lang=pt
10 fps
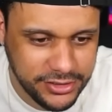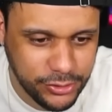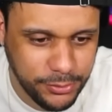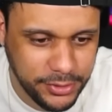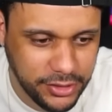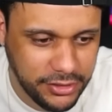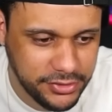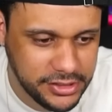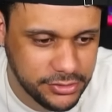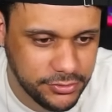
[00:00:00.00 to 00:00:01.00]
desculpe, eu não quero
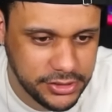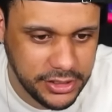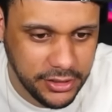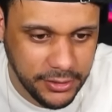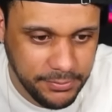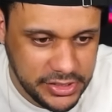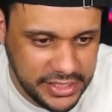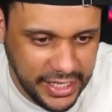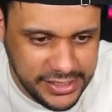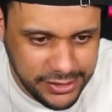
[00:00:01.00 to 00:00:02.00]
fazer isso com você.
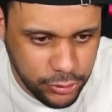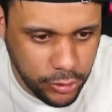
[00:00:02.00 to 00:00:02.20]
Será que se eu